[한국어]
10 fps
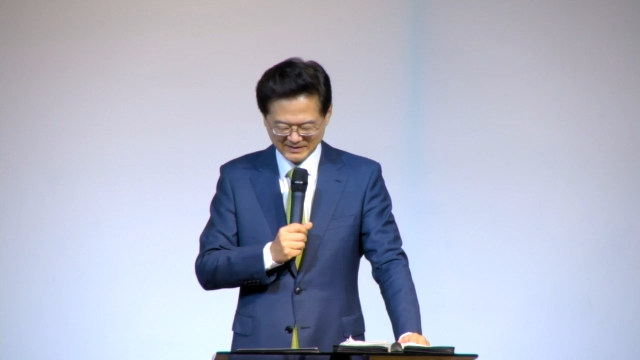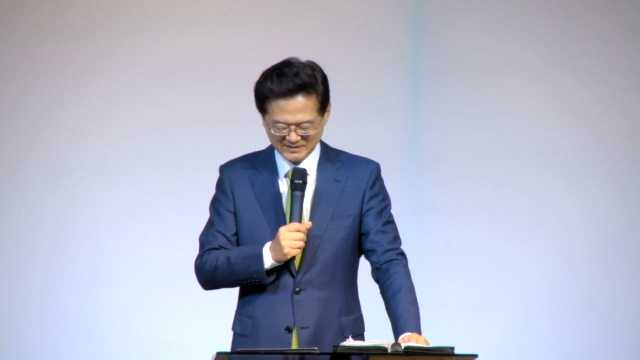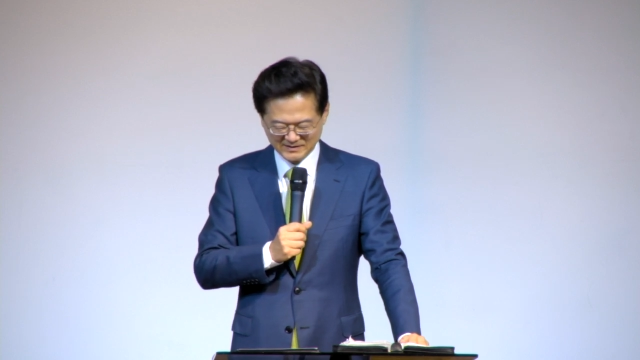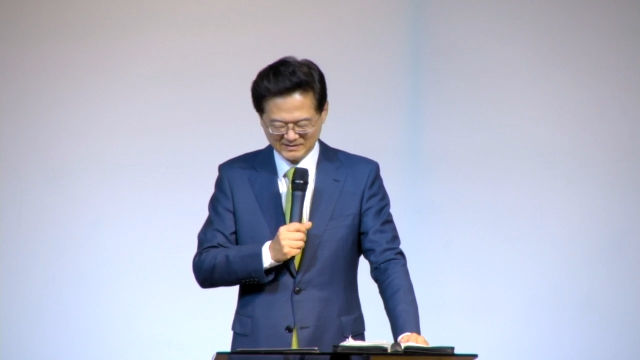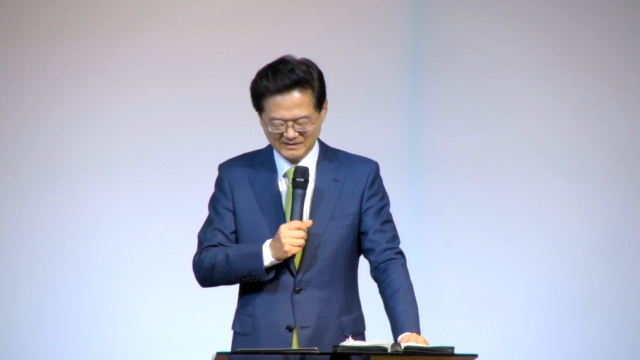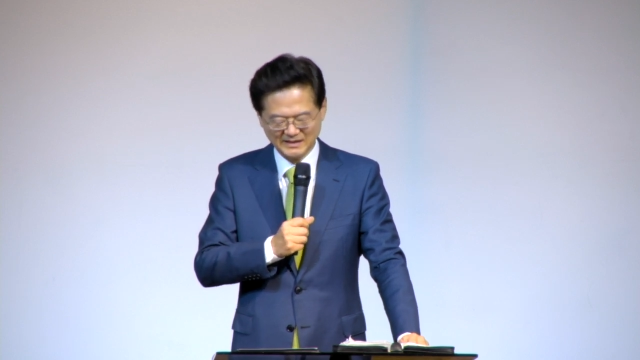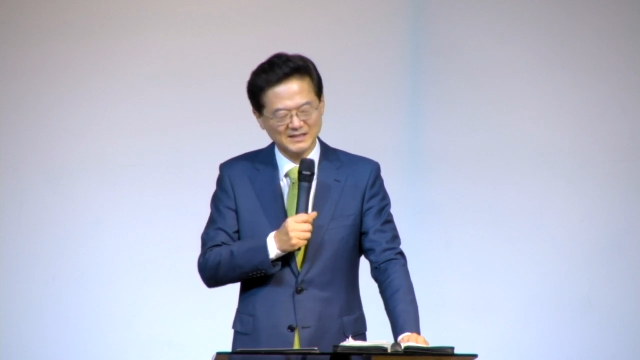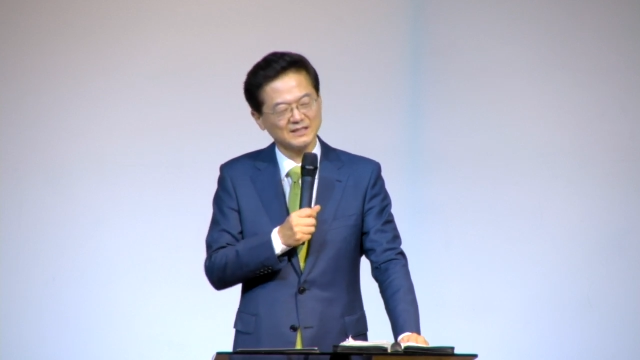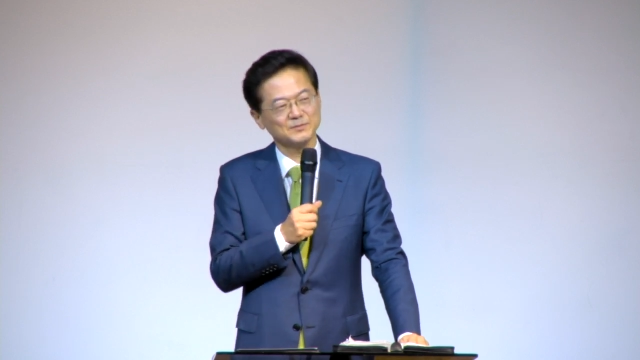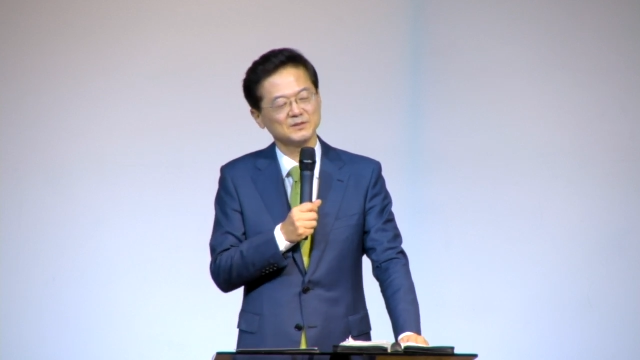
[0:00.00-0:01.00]
이르기를
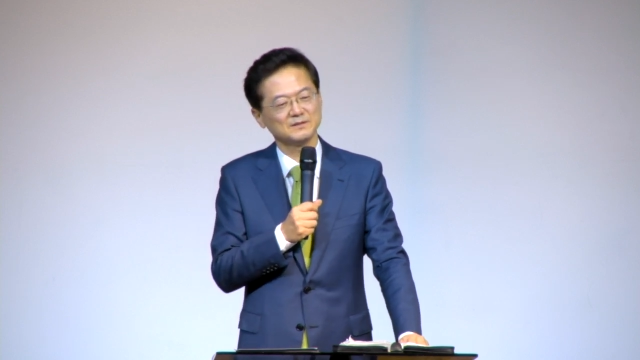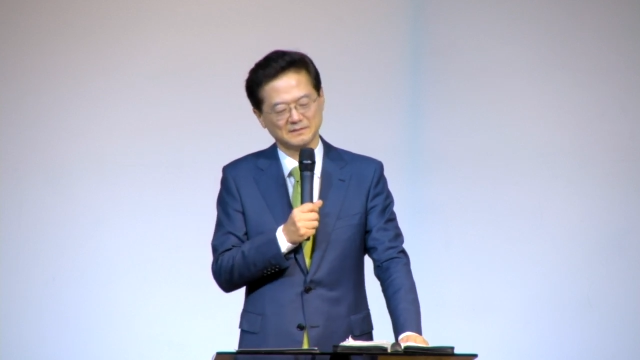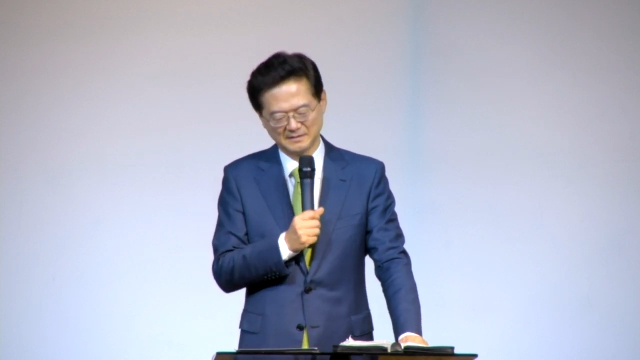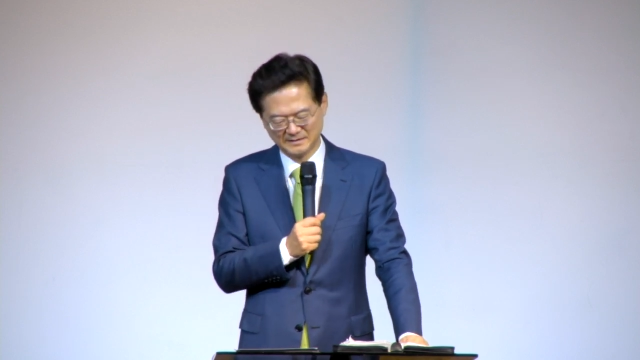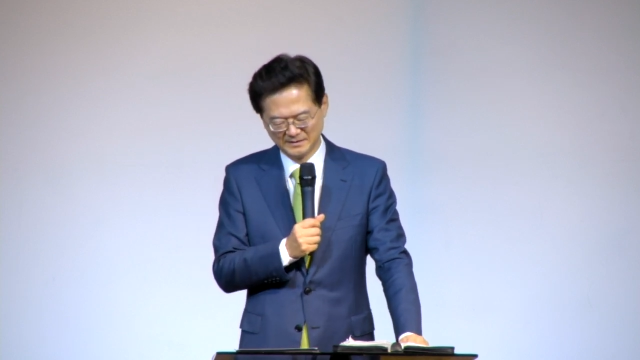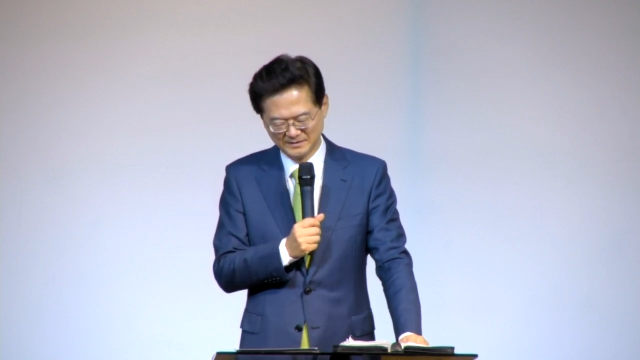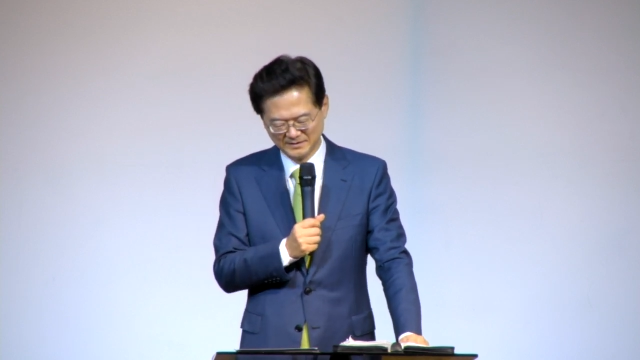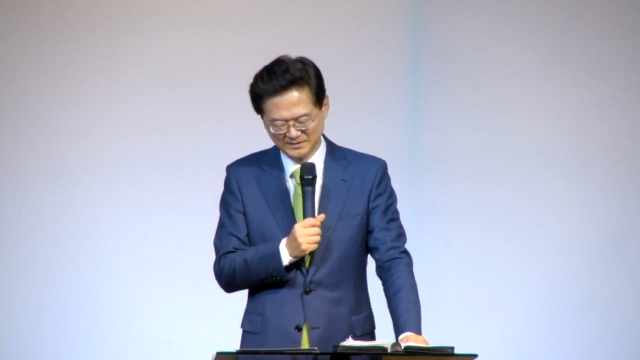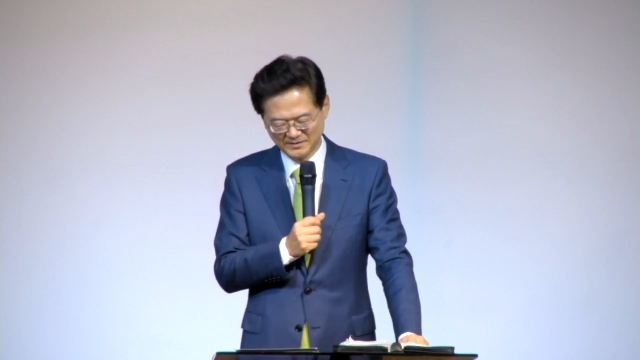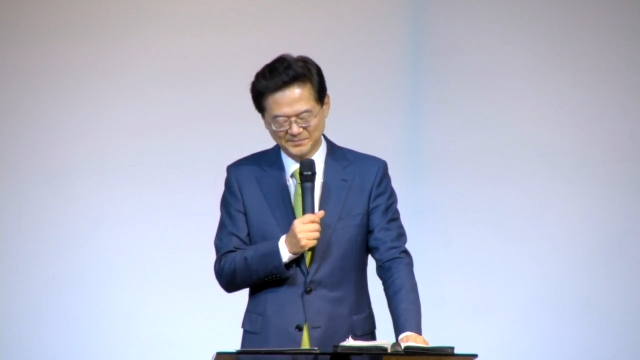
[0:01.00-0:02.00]
하나님은
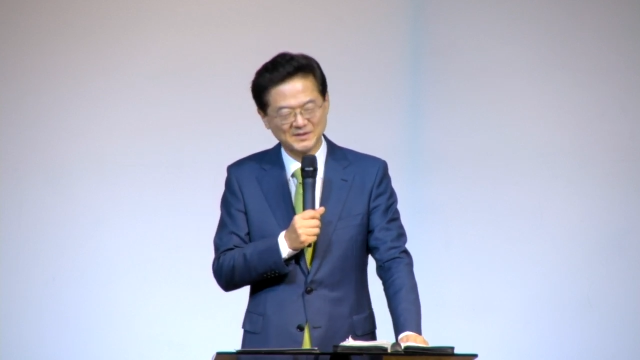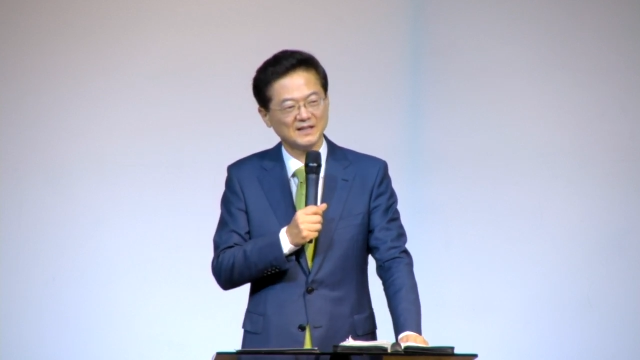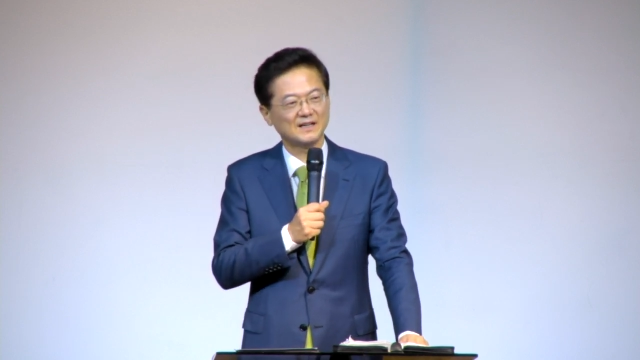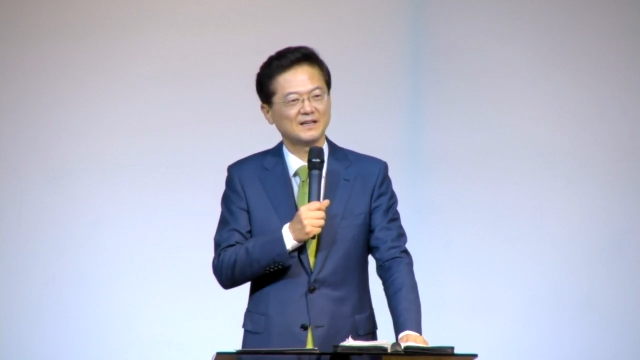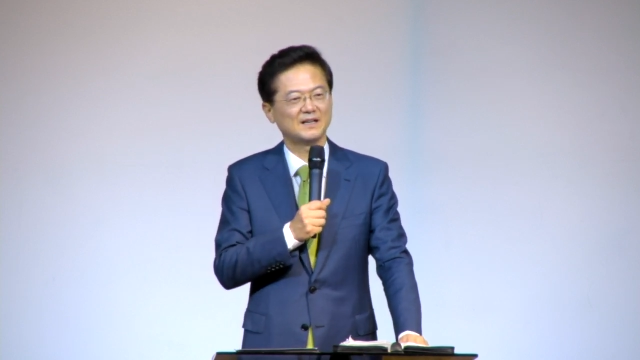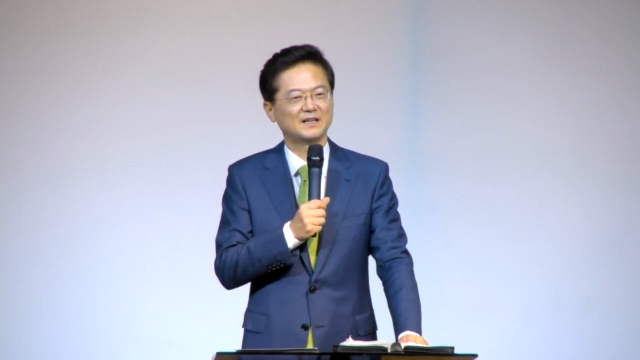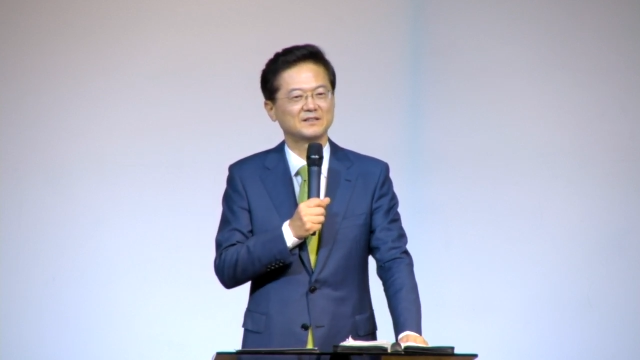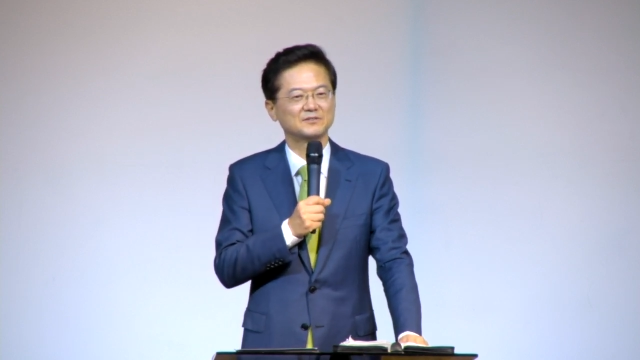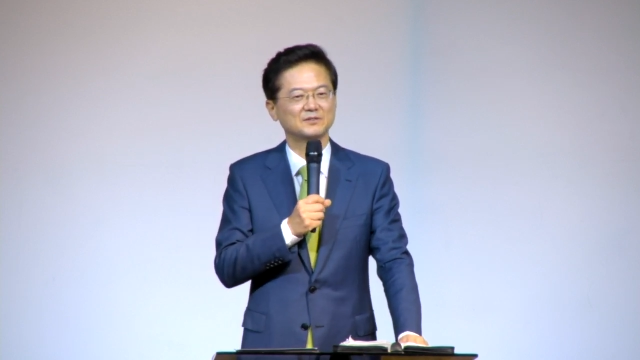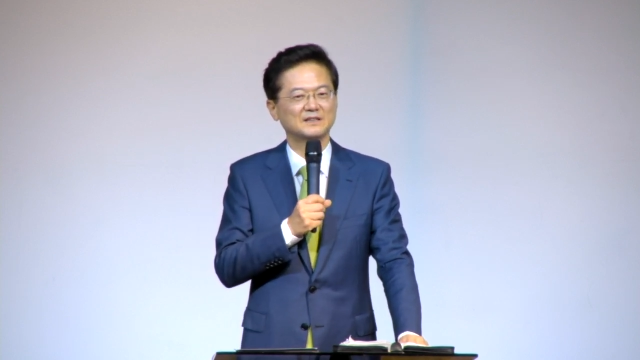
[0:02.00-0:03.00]
없다
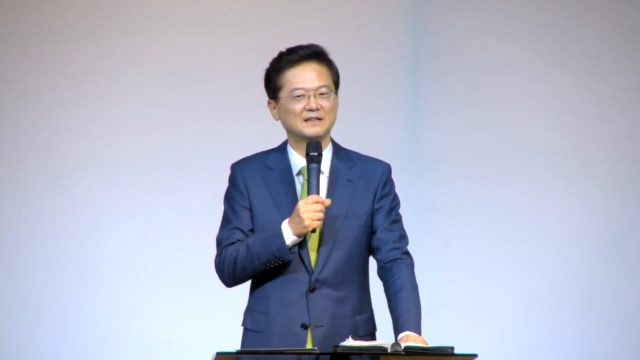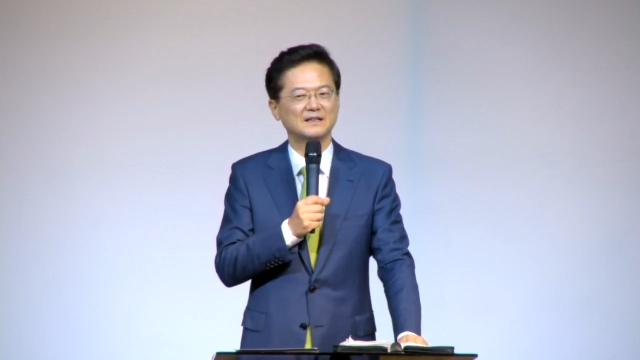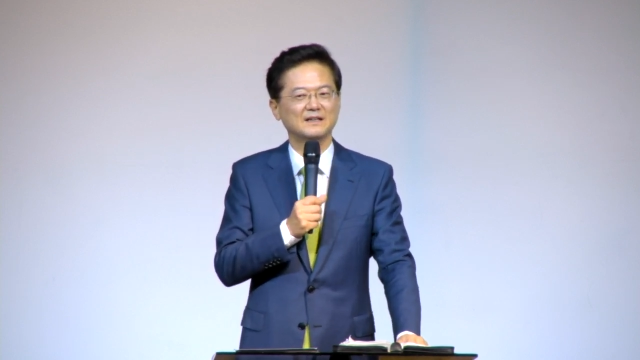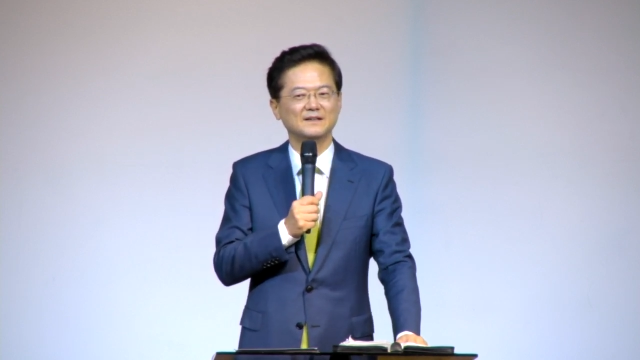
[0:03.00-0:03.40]
하는도다.